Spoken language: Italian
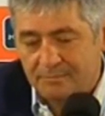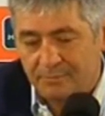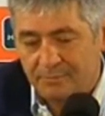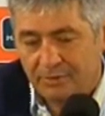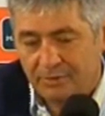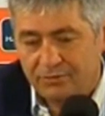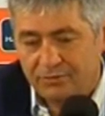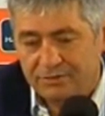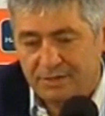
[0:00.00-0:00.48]

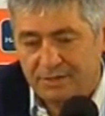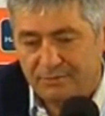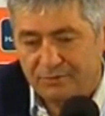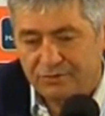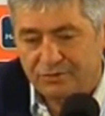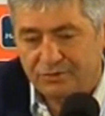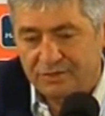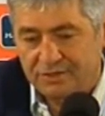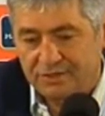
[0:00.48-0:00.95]
per cui
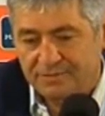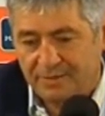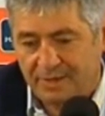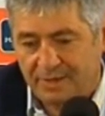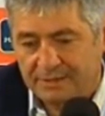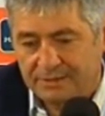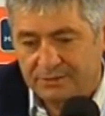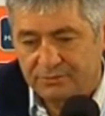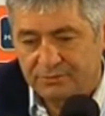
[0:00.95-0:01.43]
siamo
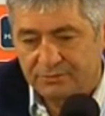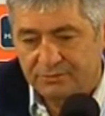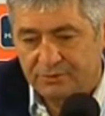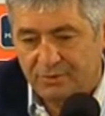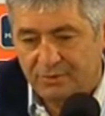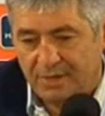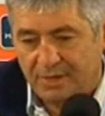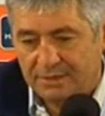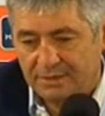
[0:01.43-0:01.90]
soddisfatti
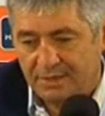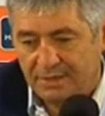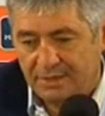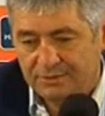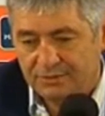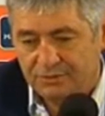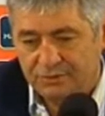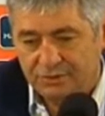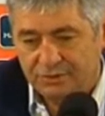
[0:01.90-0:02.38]
tutti quanti,
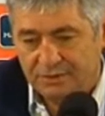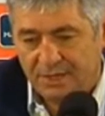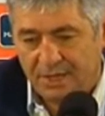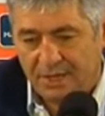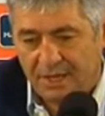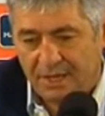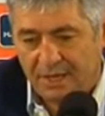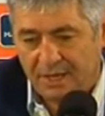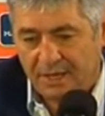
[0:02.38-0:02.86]
la
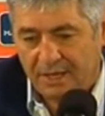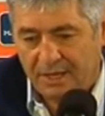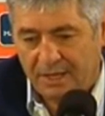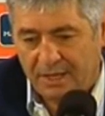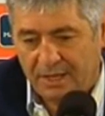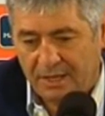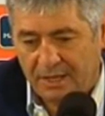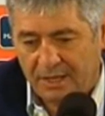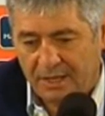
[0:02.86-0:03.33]

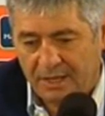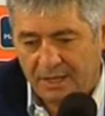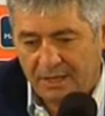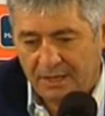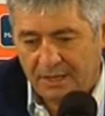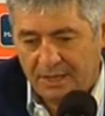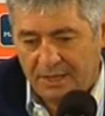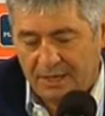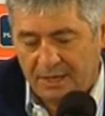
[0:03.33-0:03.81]
società,